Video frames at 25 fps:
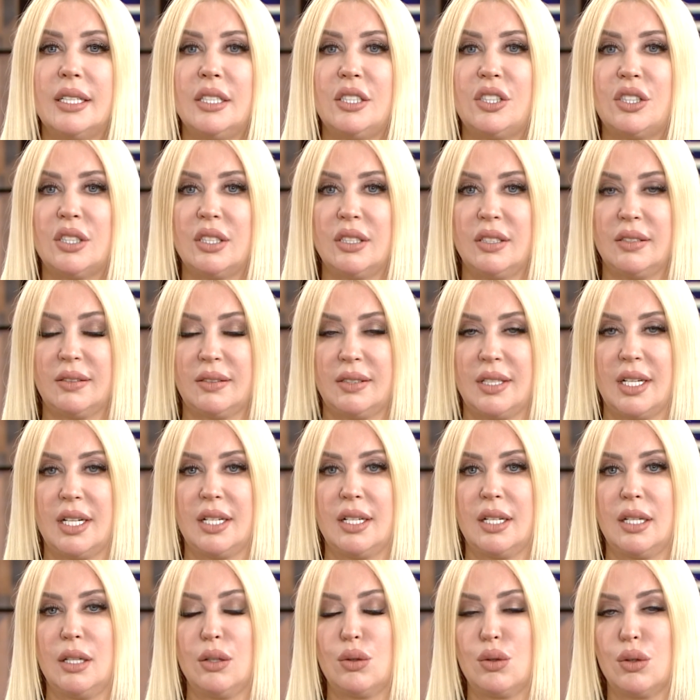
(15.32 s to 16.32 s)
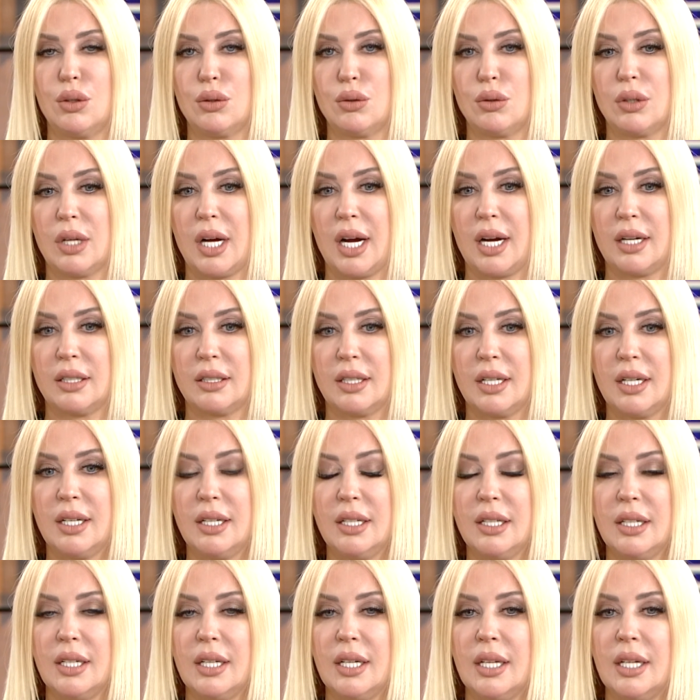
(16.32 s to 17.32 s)
işinizle ilgili konularda
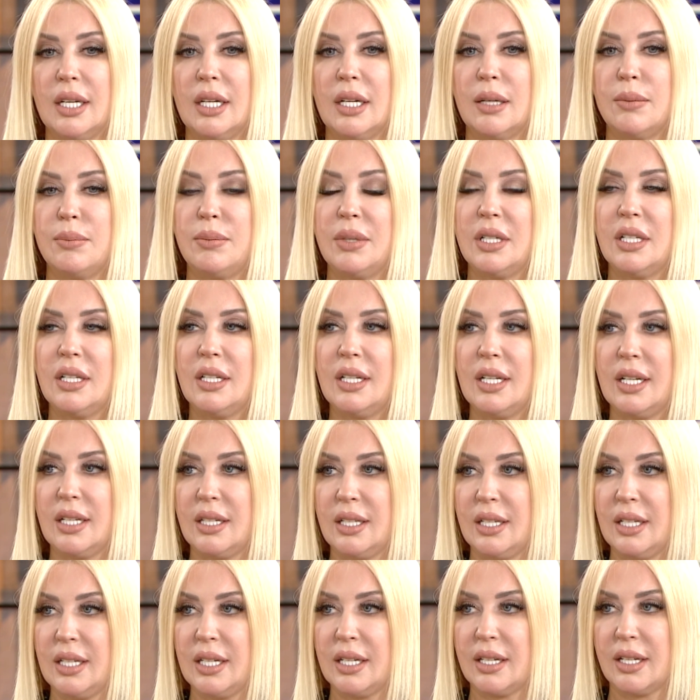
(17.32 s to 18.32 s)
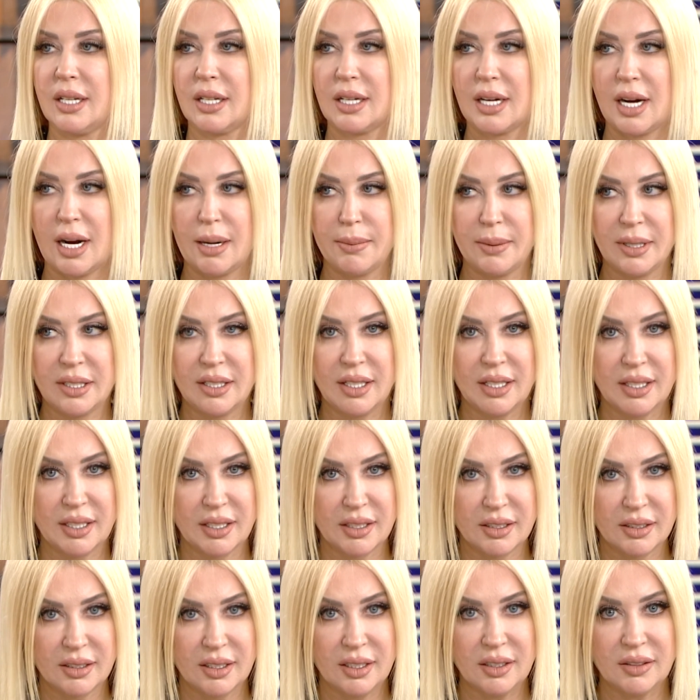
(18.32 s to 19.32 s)
birileriyle rekabete
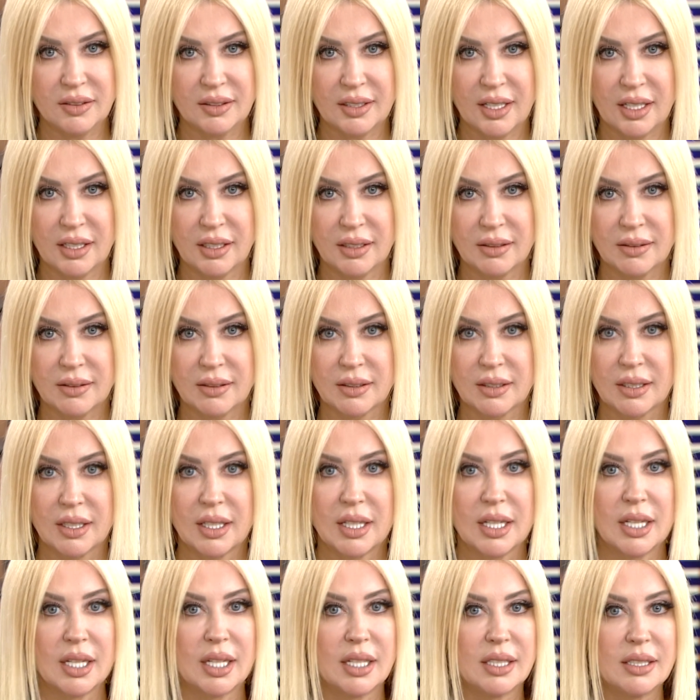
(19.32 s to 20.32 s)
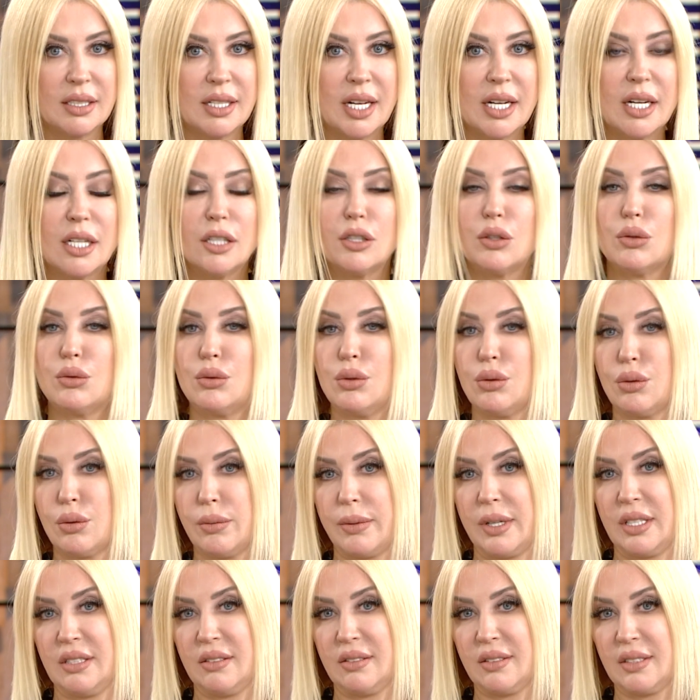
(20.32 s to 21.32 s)
girdiyseniz, nerede
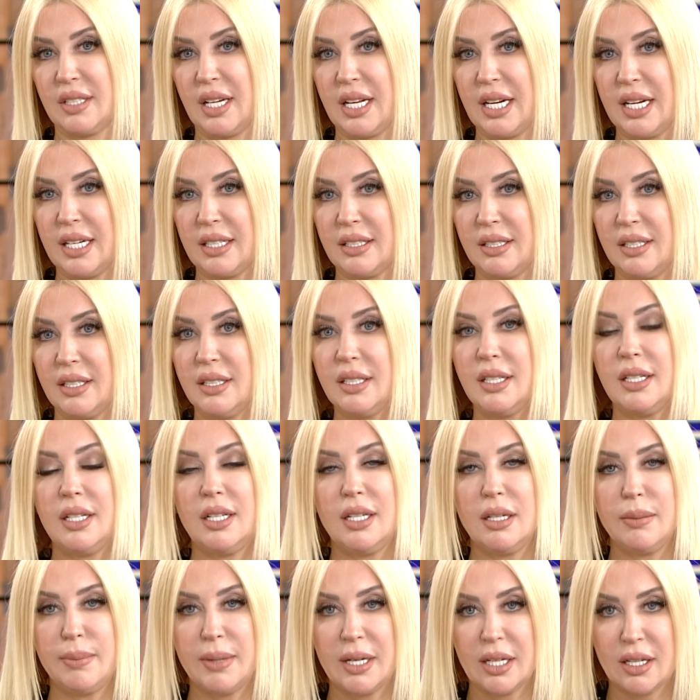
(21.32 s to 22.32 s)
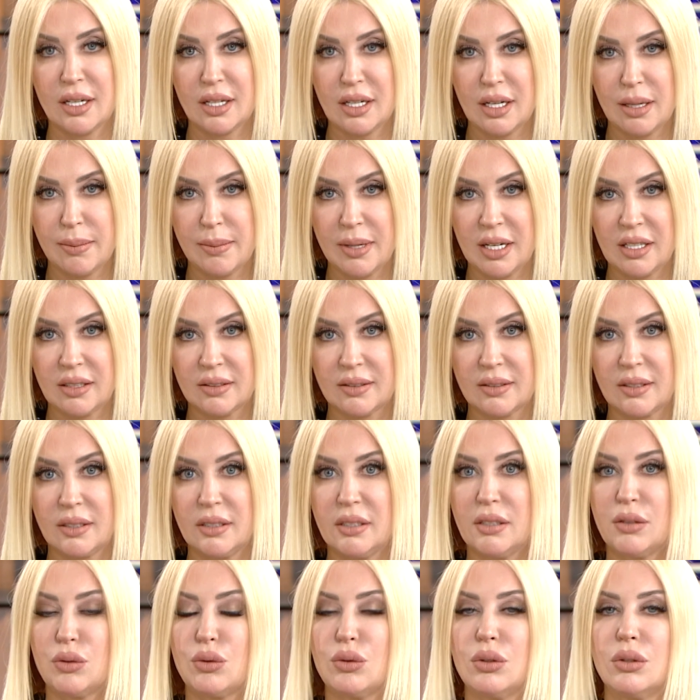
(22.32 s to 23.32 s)
durmanız gerektiğini iyi
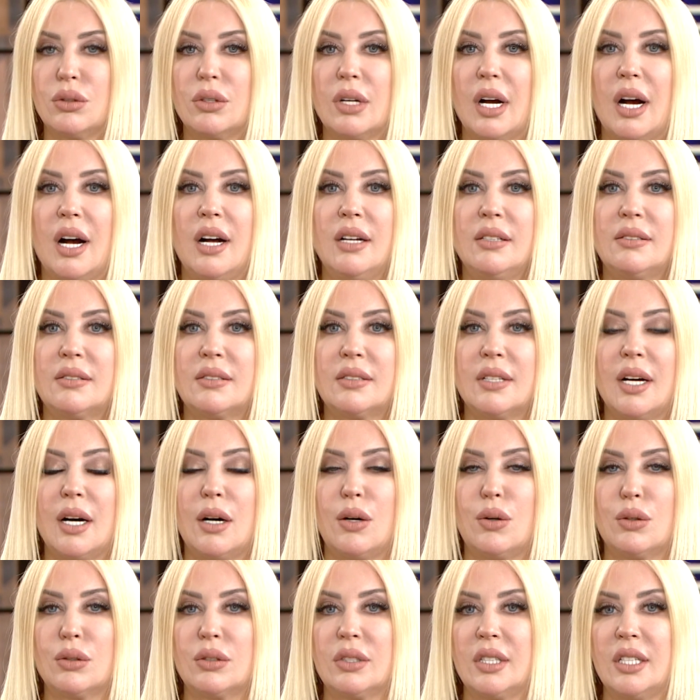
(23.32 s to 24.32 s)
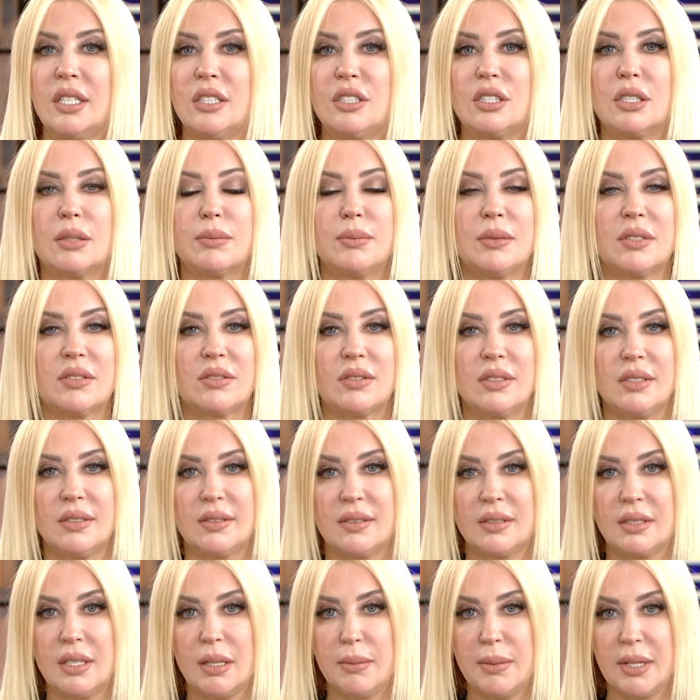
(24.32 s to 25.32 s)
belirlemelisiniz. Çünkü asla ortaya çıkması
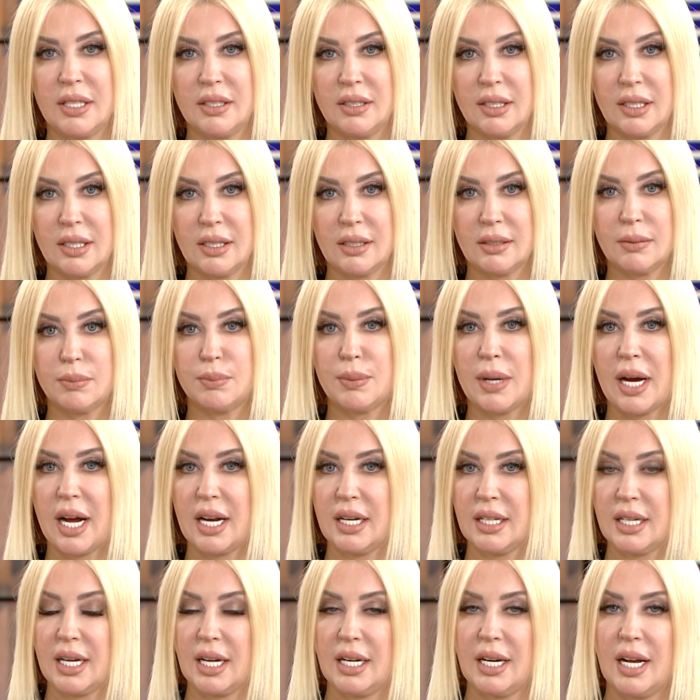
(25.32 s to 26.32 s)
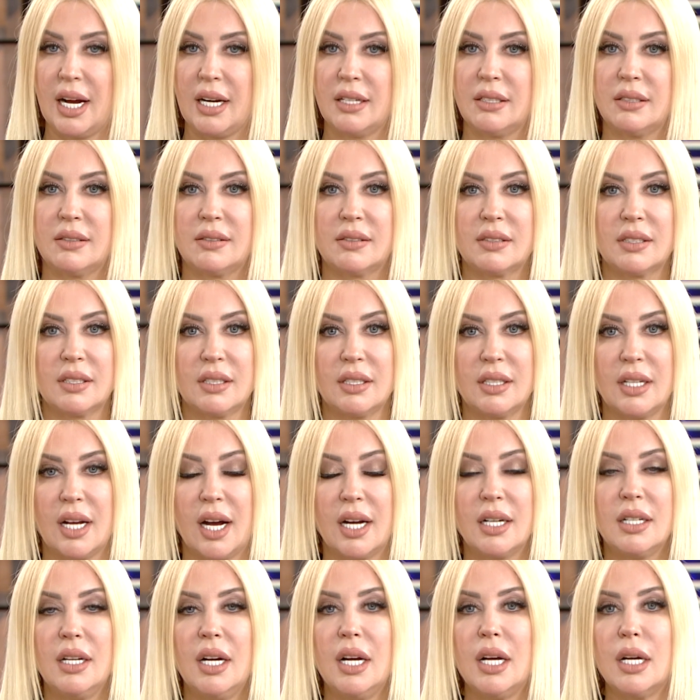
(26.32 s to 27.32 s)
istemediğiniz belgeler,
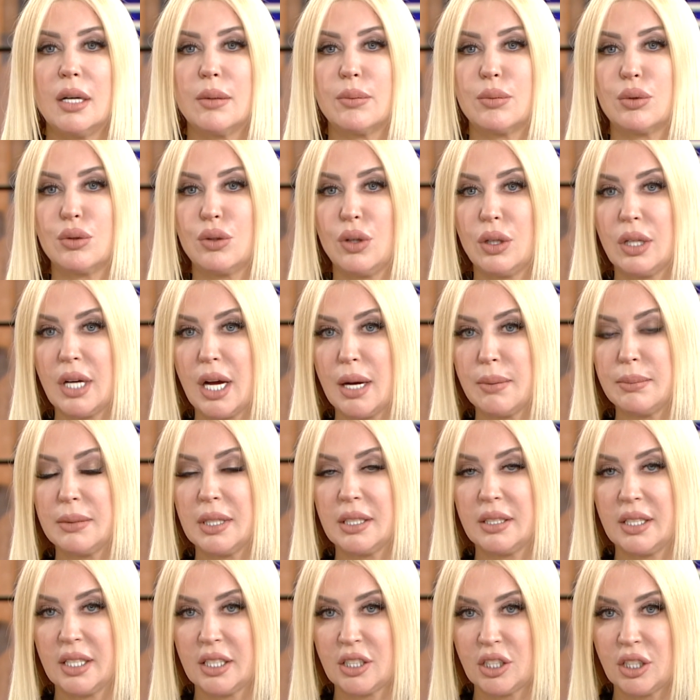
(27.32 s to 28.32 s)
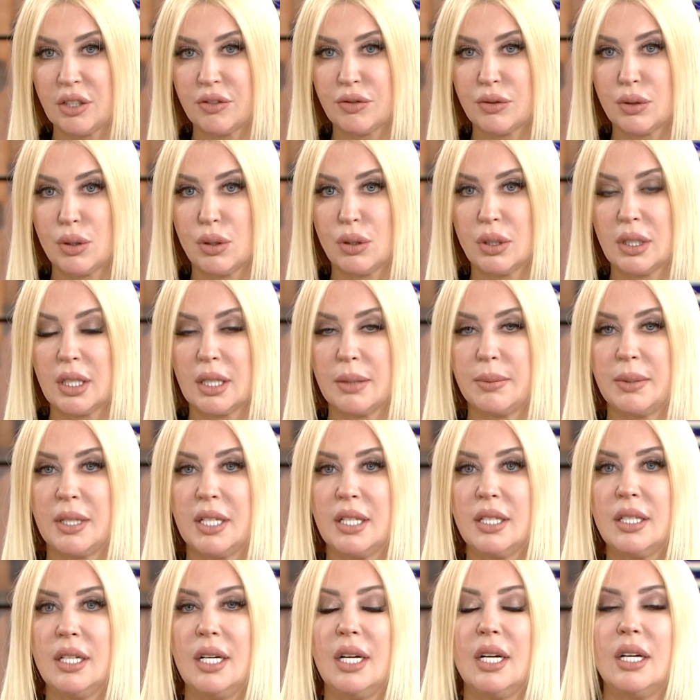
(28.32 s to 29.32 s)
sırlar bu dönemde deşifre
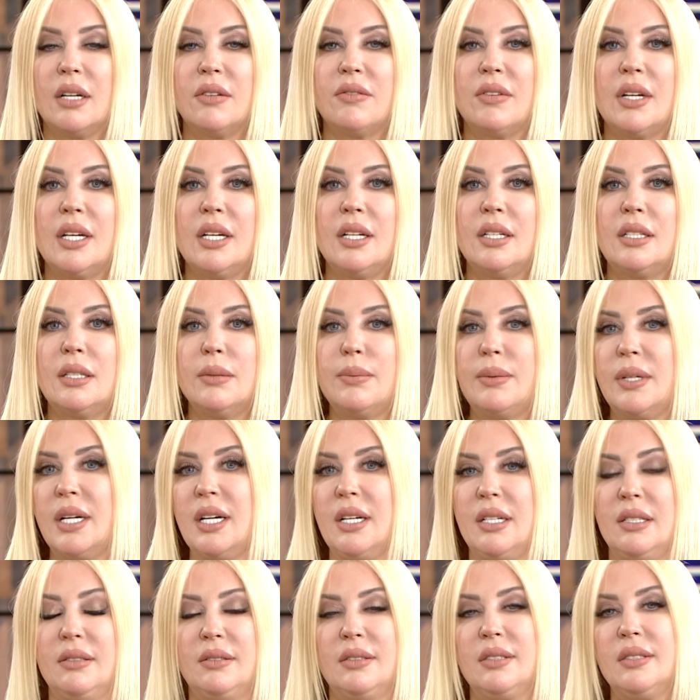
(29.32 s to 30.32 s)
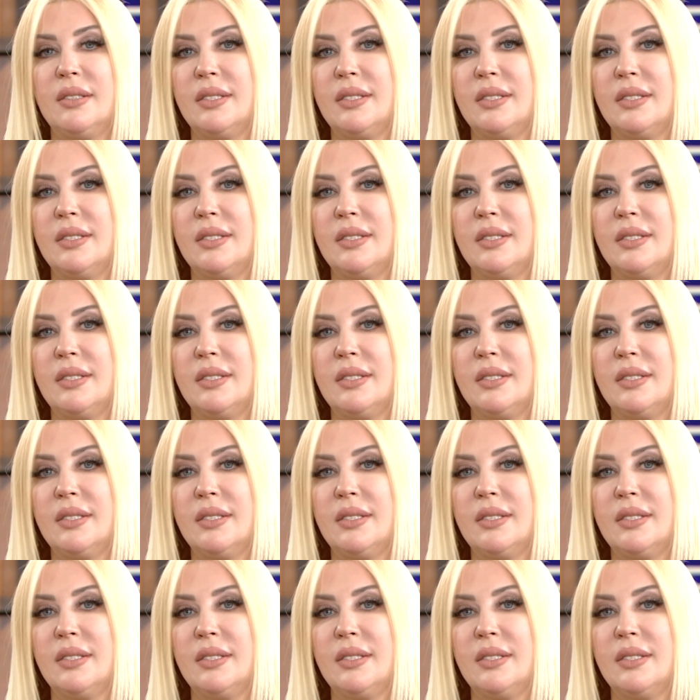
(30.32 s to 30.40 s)
olabilir ve itibarınızı